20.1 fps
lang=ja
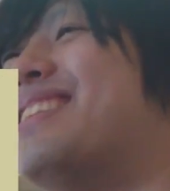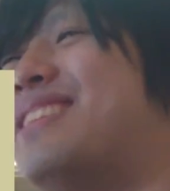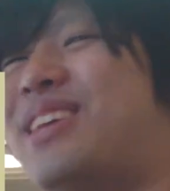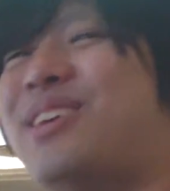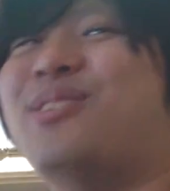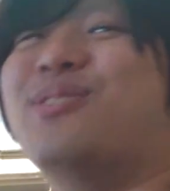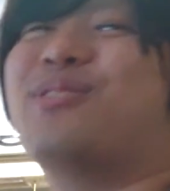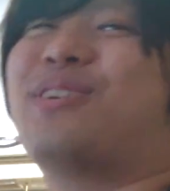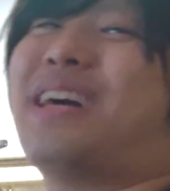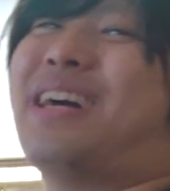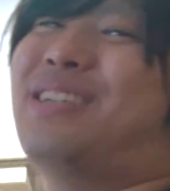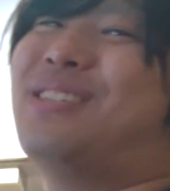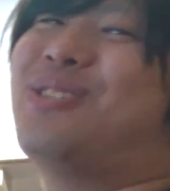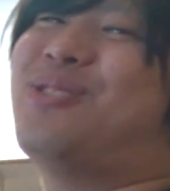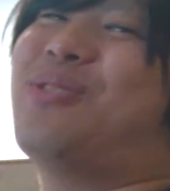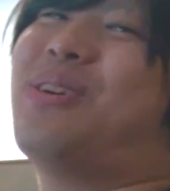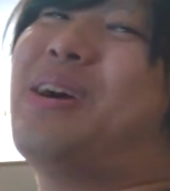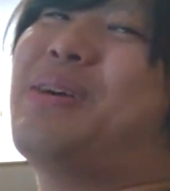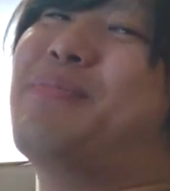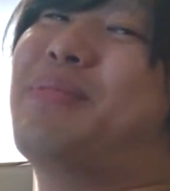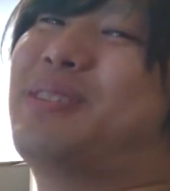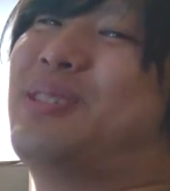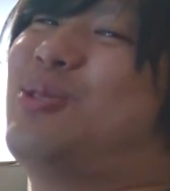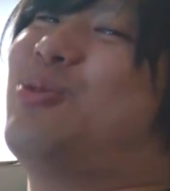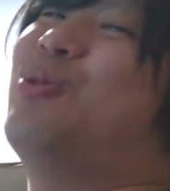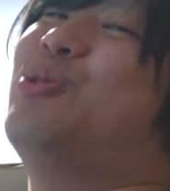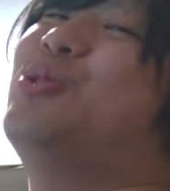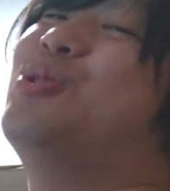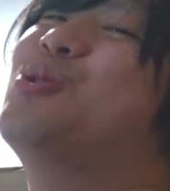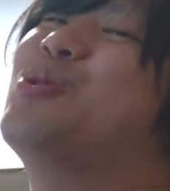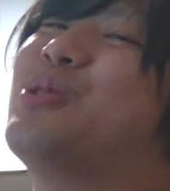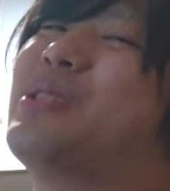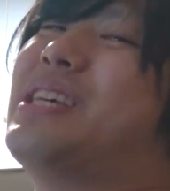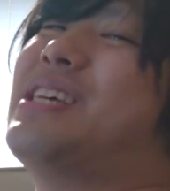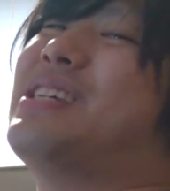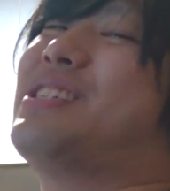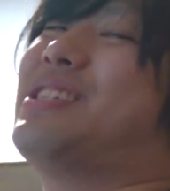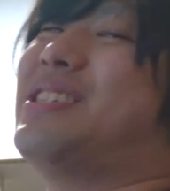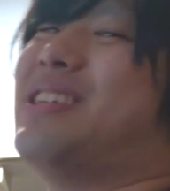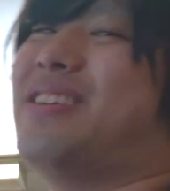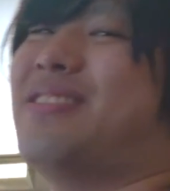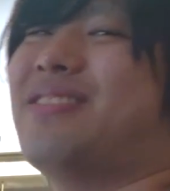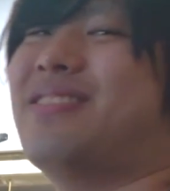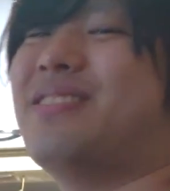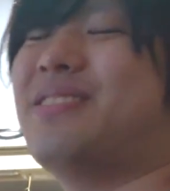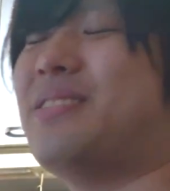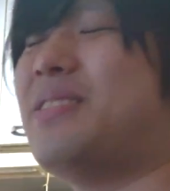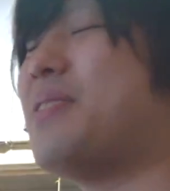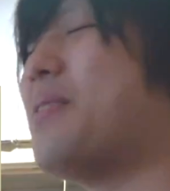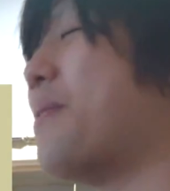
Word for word: ていう感情が今すごい優先わかるわかる